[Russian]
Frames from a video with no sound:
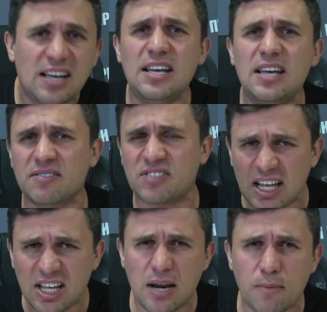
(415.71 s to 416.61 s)
и
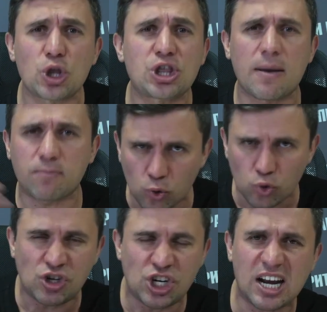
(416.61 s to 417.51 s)
всякие ремонтные
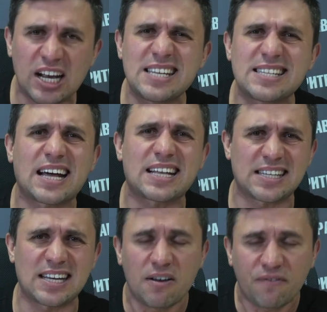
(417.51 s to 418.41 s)
обслуживающие организации.